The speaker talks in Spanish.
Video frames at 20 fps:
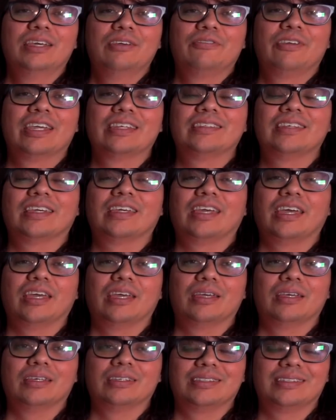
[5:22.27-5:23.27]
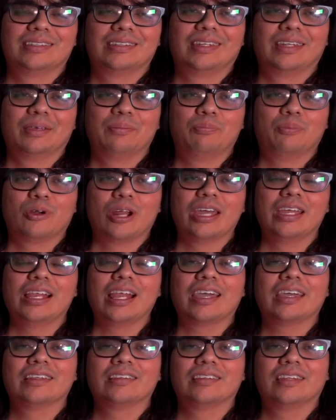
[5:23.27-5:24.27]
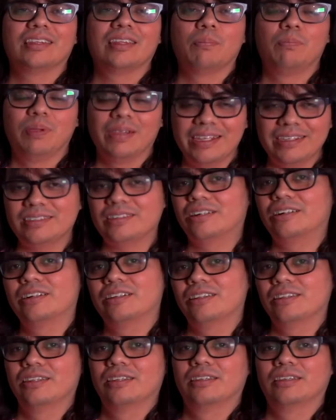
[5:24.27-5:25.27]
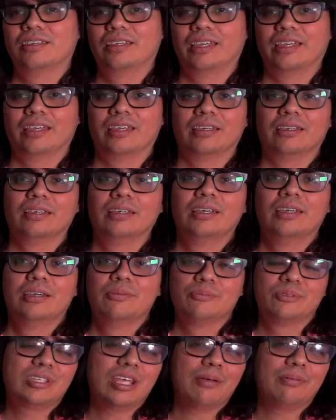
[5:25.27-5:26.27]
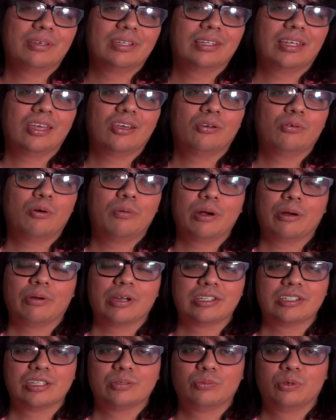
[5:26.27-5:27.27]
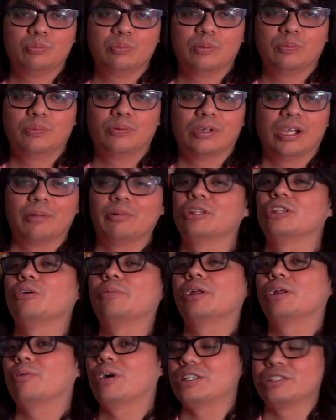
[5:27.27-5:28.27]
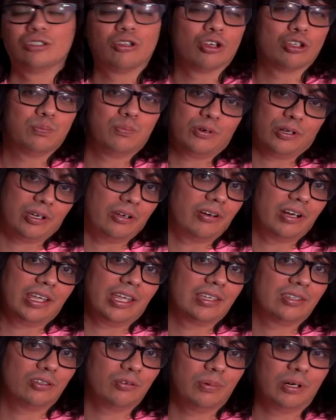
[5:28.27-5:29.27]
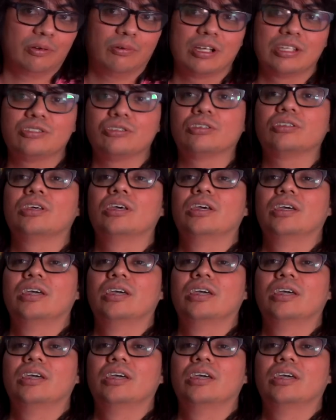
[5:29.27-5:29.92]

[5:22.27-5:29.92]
Fíjense que este, por ahí la gente de Blizzard eh, pues ya ven que Overwatch es muy popular, bueno, Overwatch 2, porque ahora ya es Overwatch 2,